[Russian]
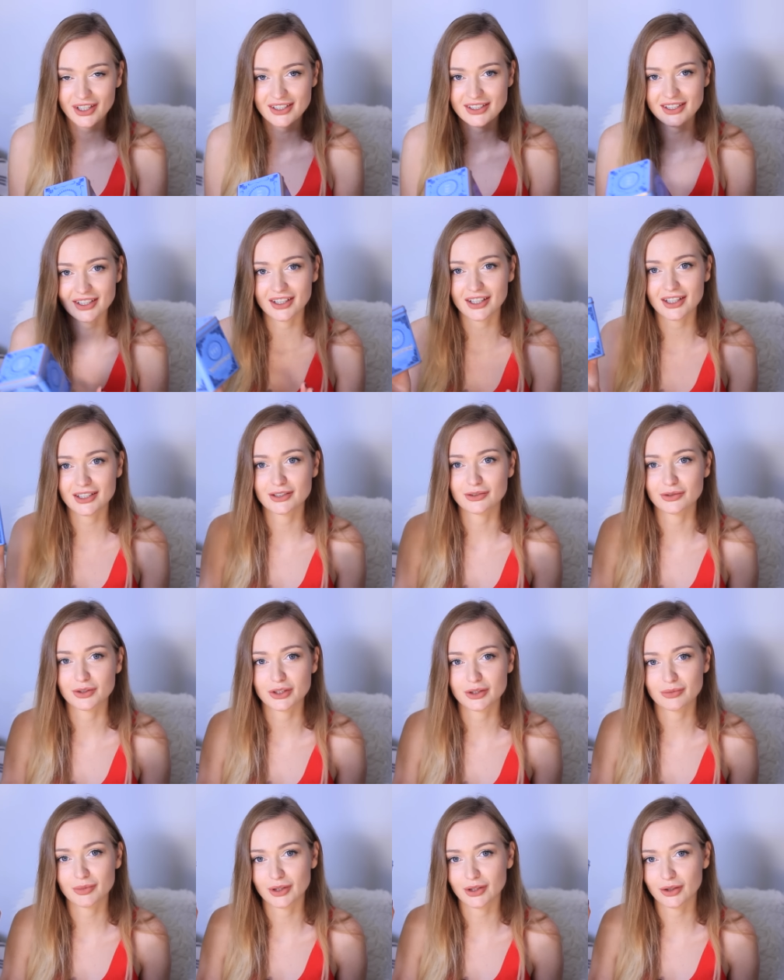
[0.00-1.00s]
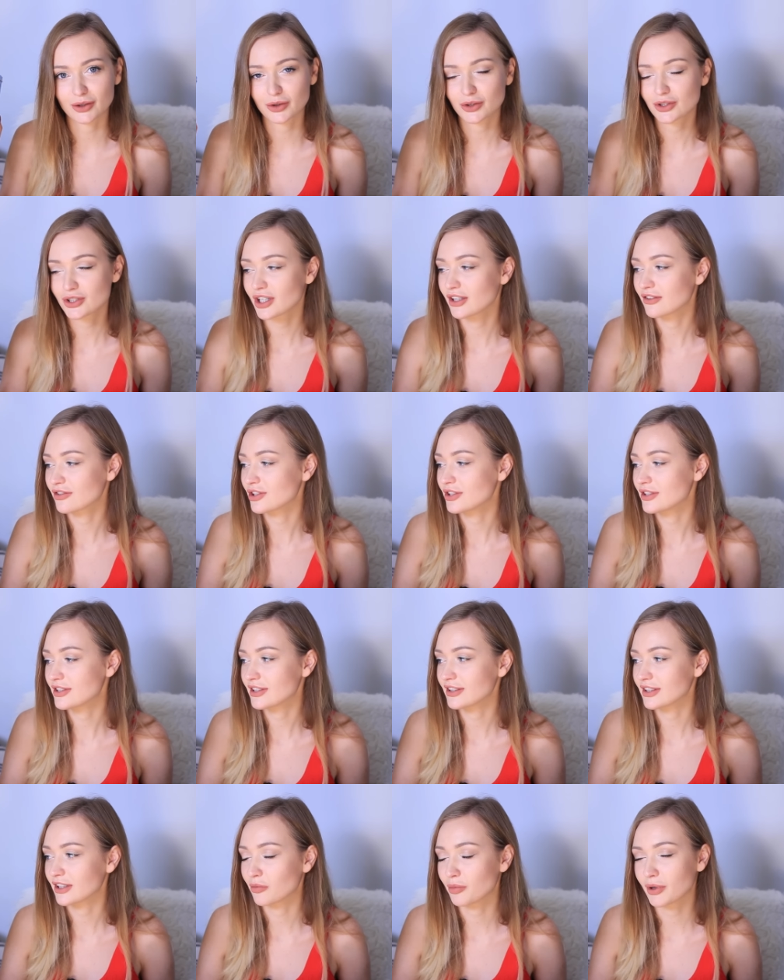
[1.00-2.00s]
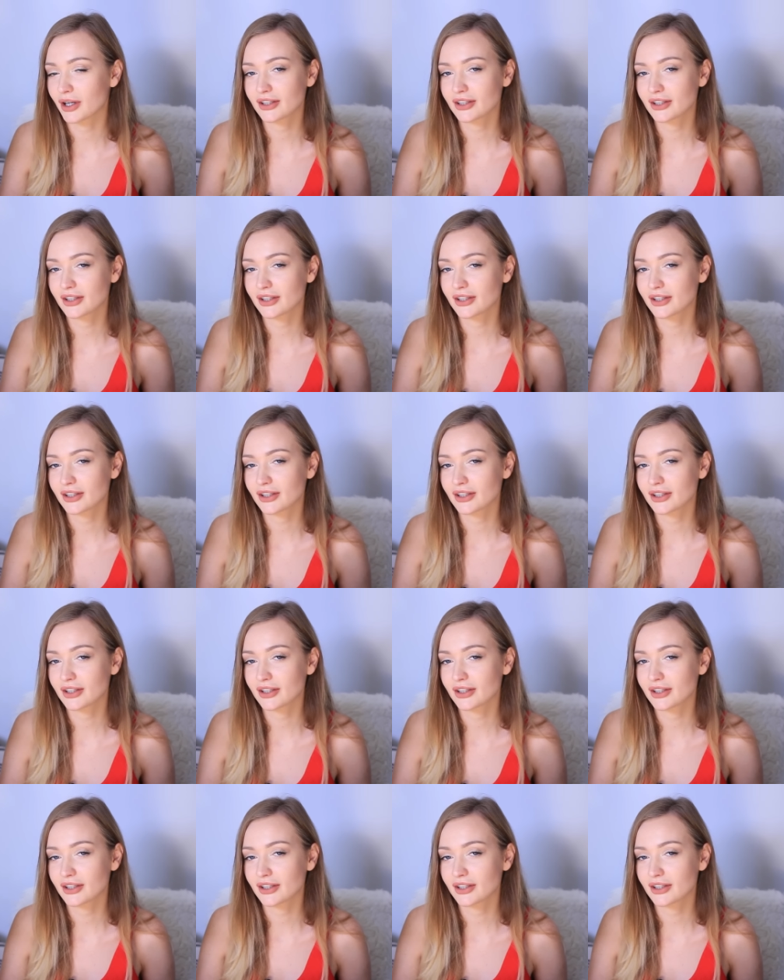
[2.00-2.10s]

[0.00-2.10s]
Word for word: раз заказываю себе такой чай в жестяных